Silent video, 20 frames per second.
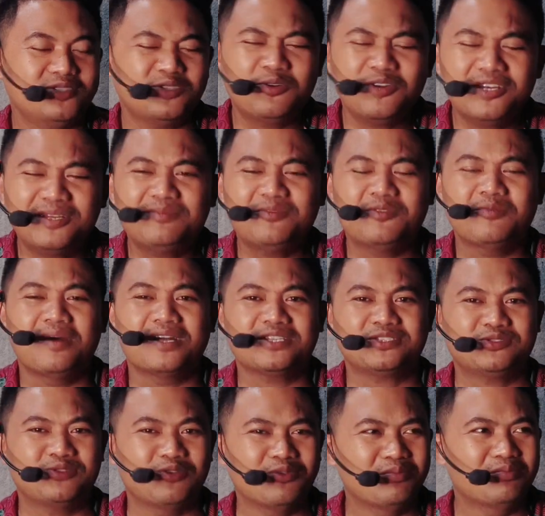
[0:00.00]
Sungguh mau
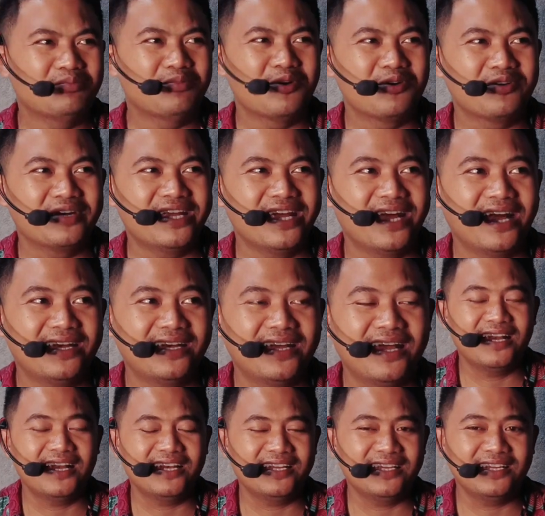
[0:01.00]
bahas sombong dengan
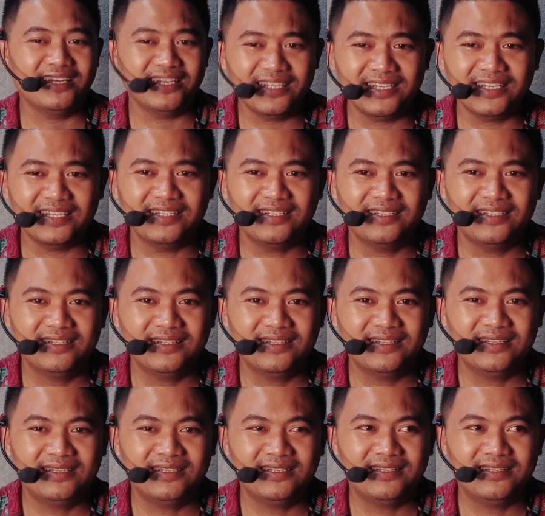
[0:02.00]
hal ini.
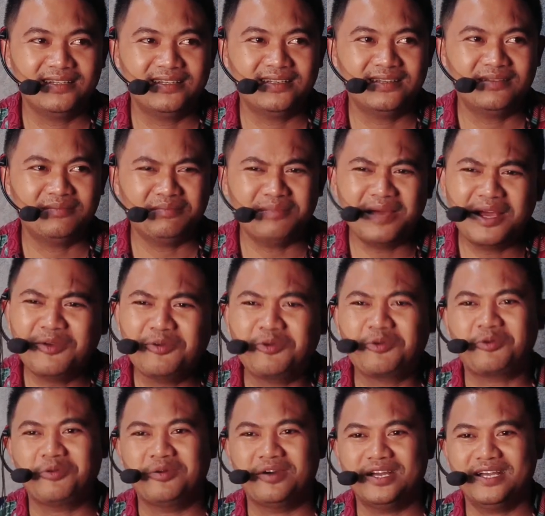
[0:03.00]
Malu
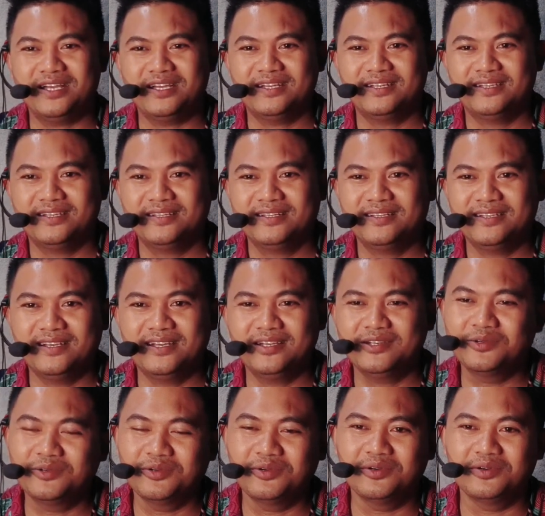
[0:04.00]
kok.
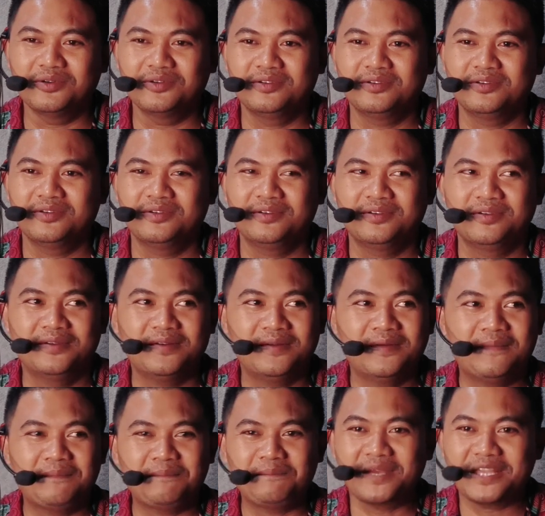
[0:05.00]
Aduh,
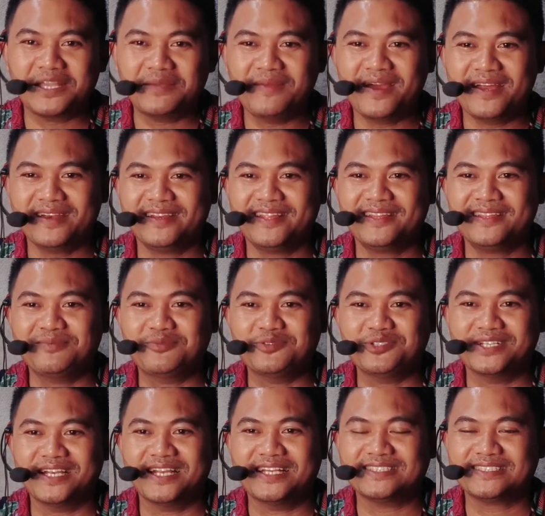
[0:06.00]
bagaimana itu
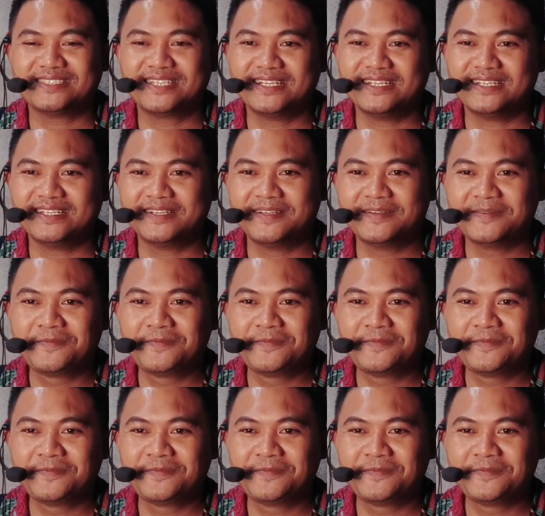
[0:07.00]
mau jelaskan?